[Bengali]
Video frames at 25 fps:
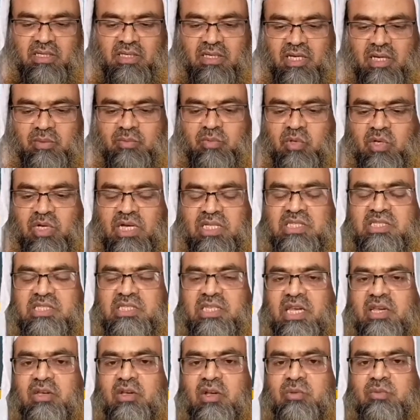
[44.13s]
আব্দুল কাদের
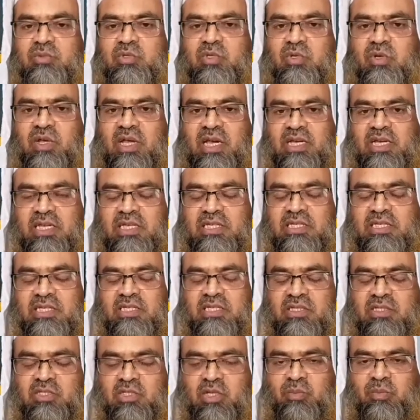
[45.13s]
জিলানি রহমতুল্লাহ আলাই
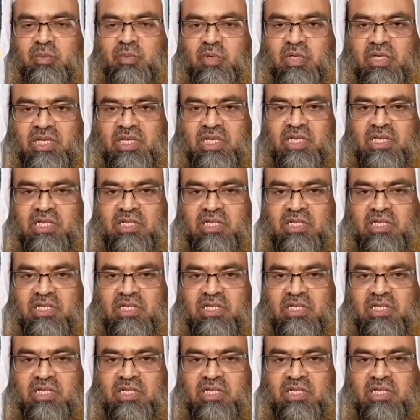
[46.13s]
সম্পর্কে